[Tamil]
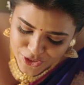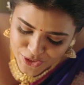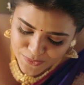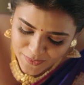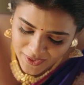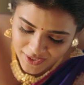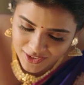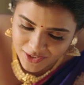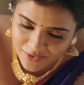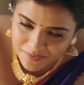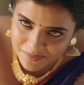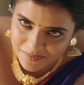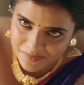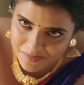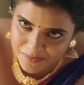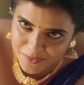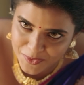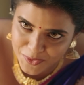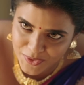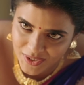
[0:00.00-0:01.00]
பொருசவாக்கம்
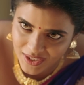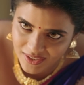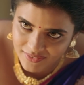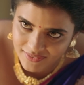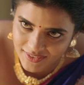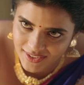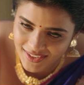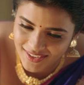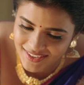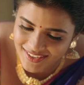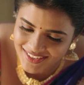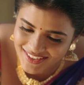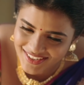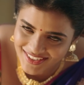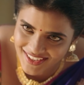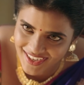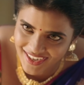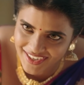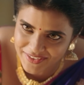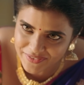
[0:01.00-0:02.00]
மூணாவதா
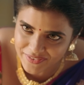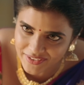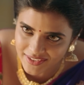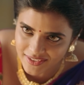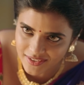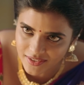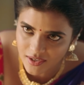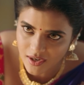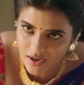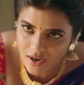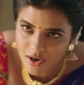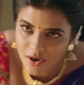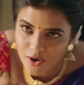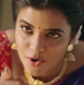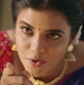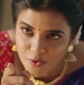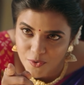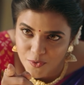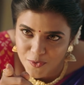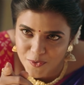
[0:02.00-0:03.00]
தாய் வீடு
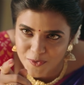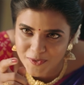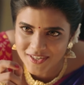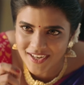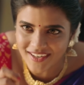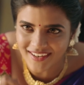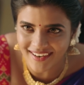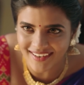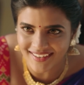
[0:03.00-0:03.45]
உங்க